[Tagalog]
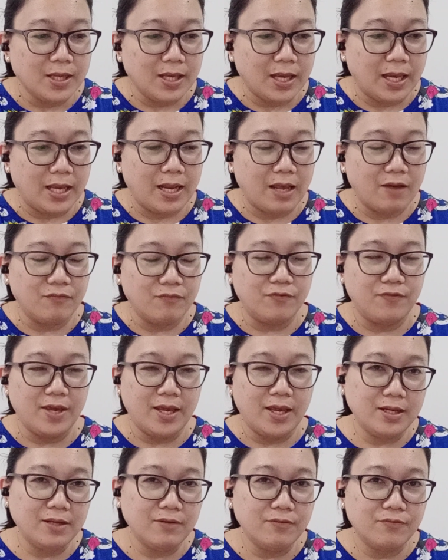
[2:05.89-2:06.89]
And I have
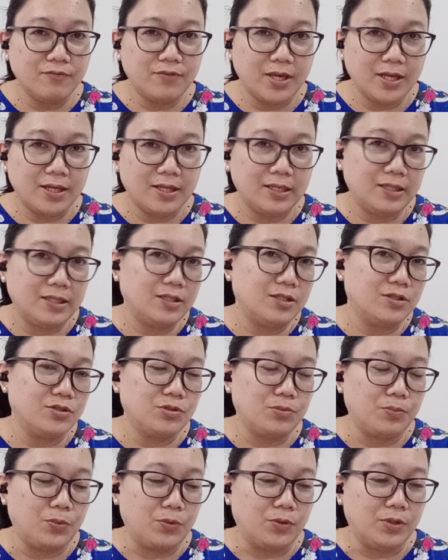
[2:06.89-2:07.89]
very, very little
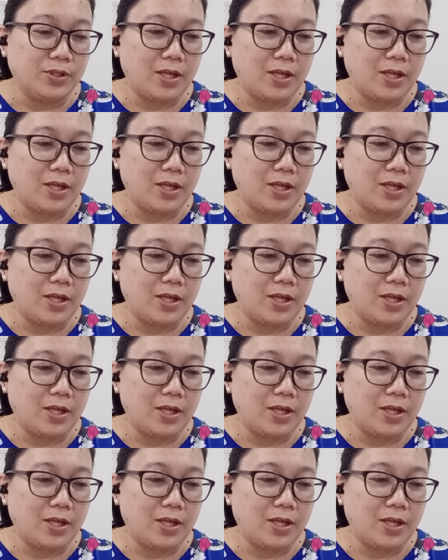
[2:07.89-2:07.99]
support.